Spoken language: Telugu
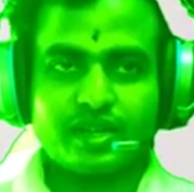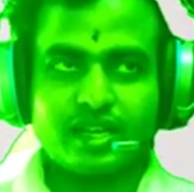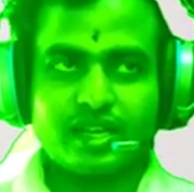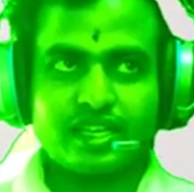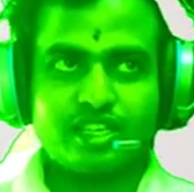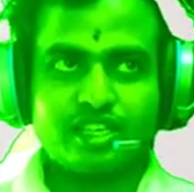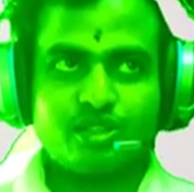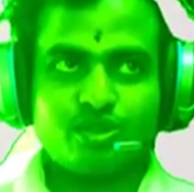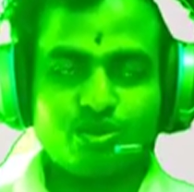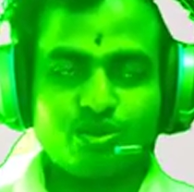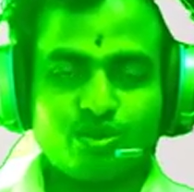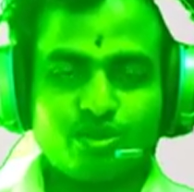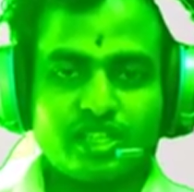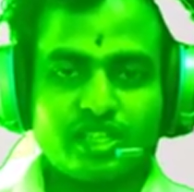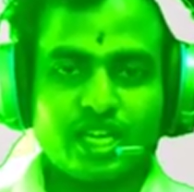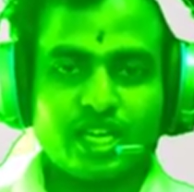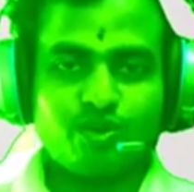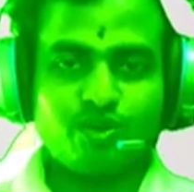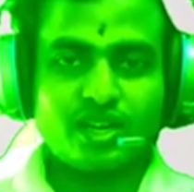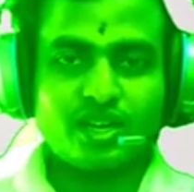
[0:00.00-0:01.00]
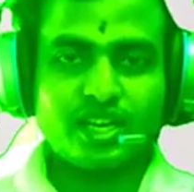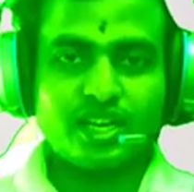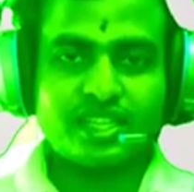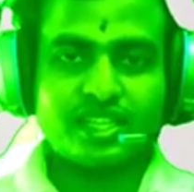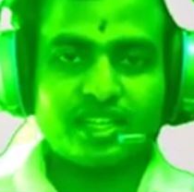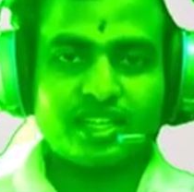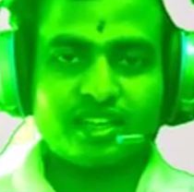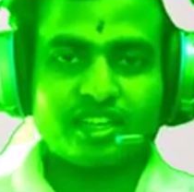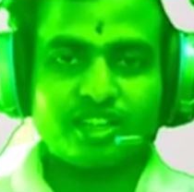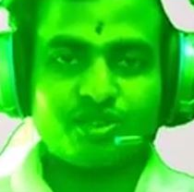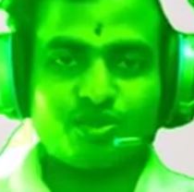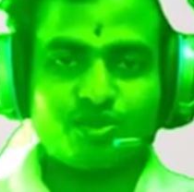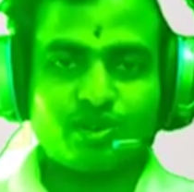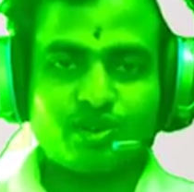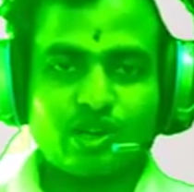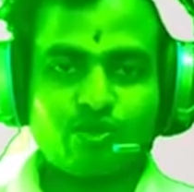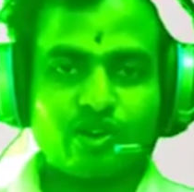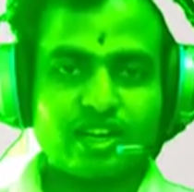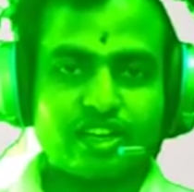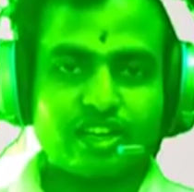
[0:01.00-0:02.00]
హిందూ దేవుళ్ళందరినీ కూడా
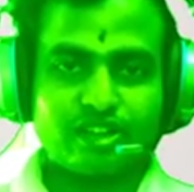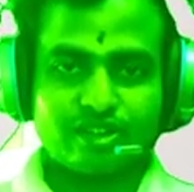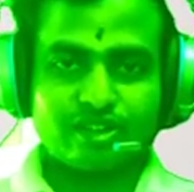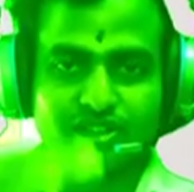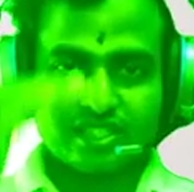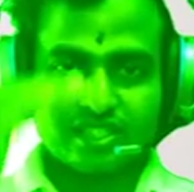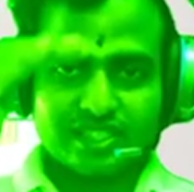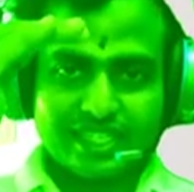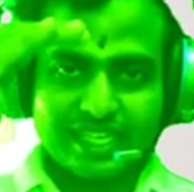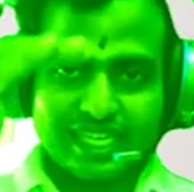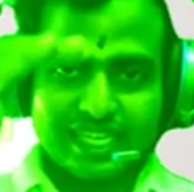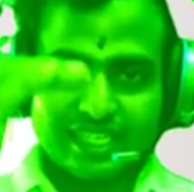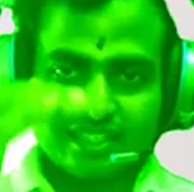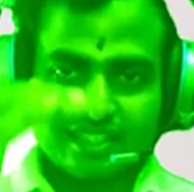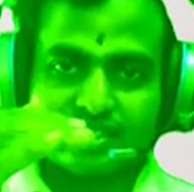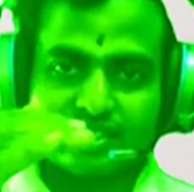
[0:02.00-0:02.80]
వాళ్ళ యొక్క స్టేటస్